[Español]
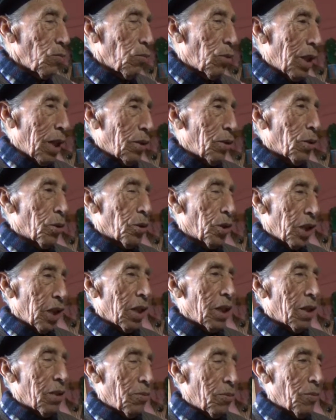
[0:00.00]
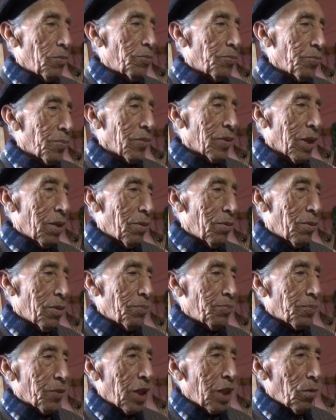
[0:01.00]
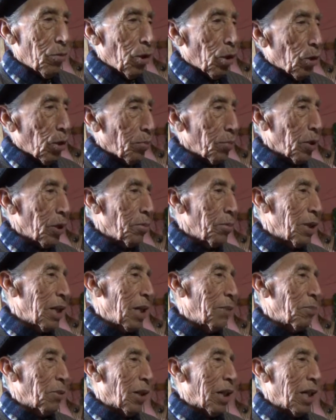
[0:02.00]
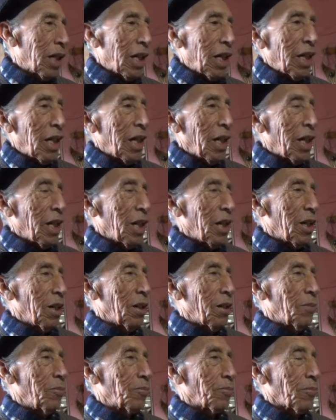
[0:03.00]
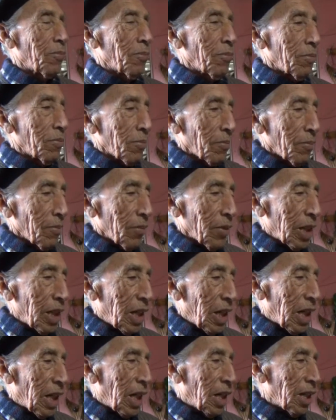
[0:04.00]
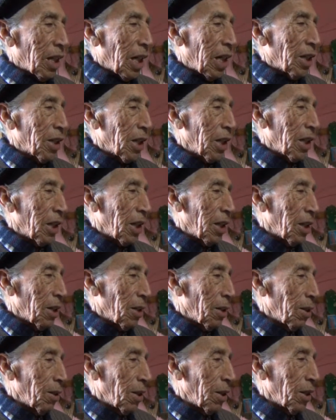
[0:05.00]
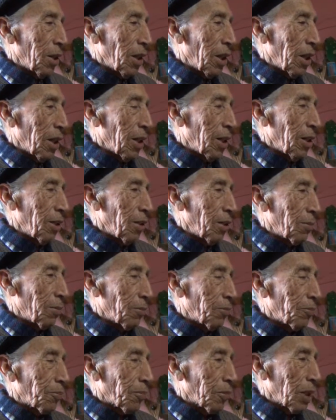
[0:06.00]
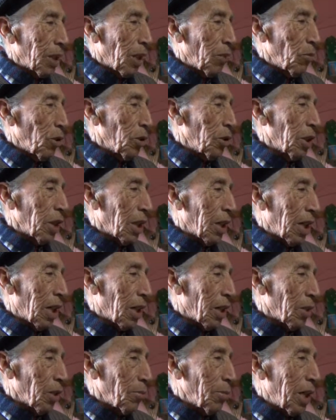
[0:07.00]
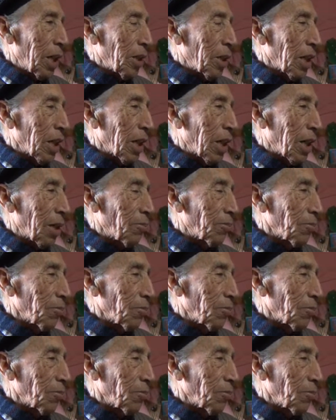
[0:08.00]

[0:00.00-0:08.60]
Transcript: Bueno, sí, evoco pues mi época de, de cantante y de de música romántica.